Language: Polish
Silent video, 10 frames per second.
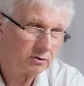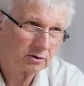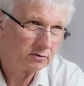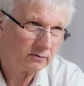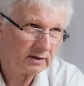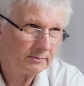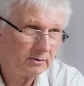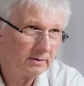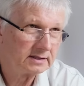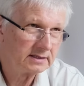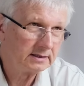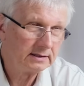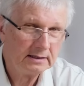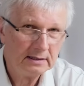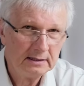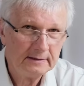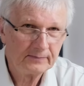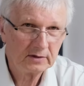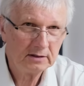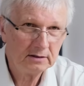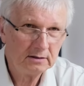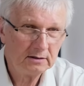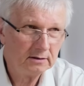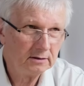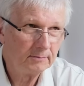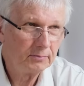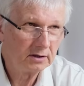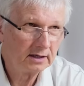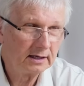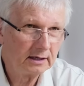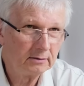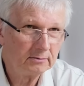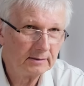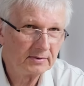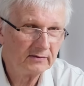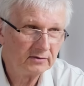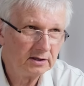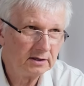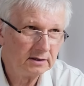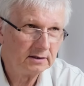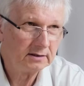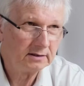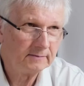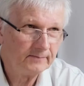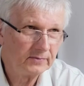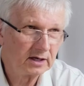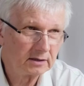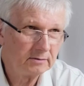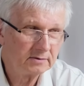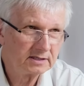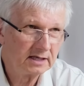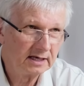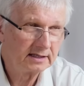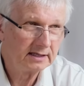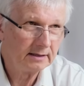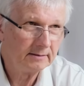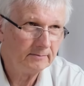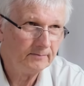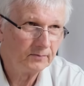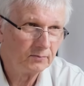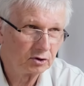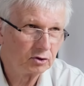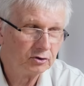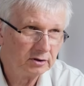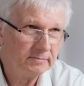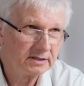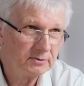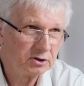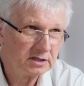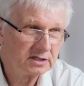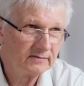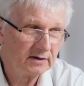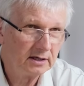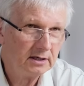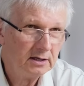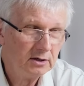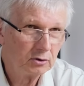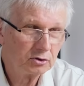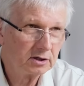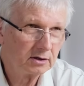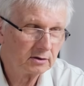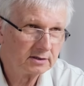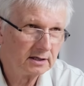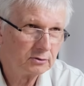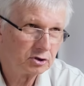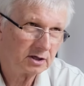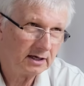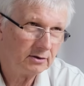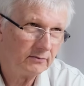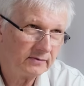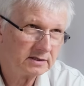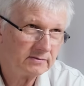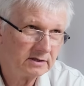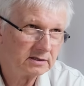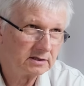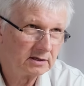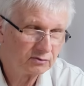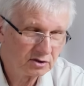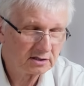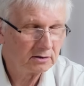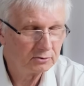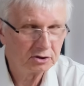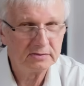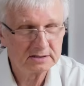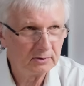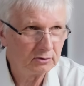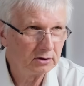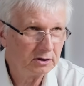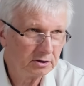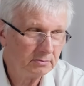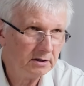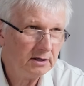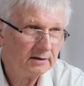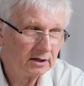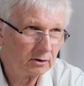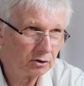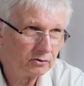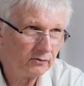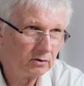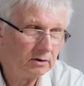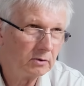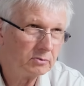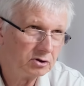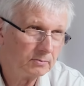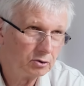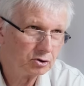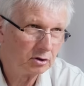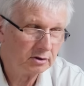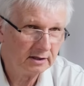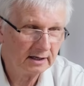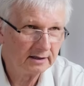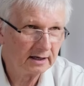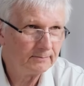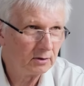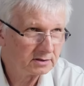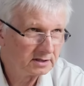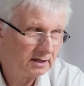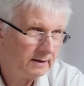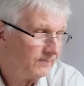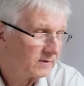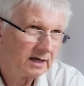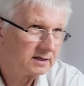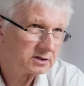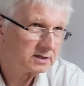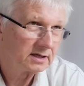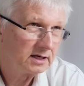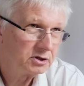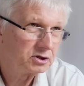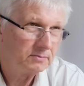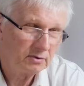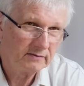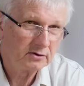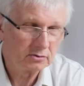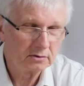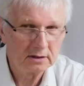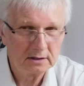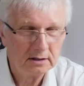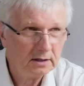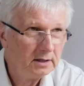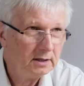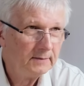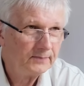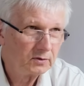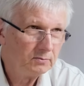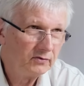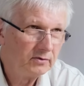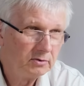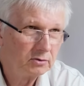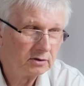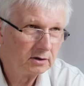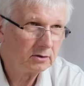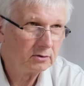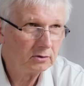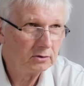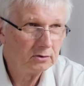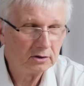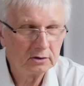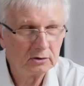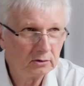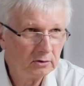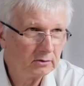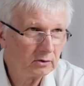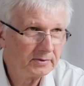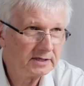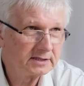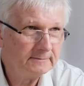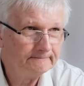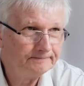do kotłów na biomasę y, no, podlegają naprawdę takim stricte pod kątem bezpieczeństwa różnego rodzaju szykanom, więc, więc to wszystko musi być spełnione, żeby ten kocioł w ogóle mógł być dopuszczony na rynek polski, ale także zagraniczny, ponieważ tutaj Mówimy tutaj o, o rynku ogólnoeuropejskim.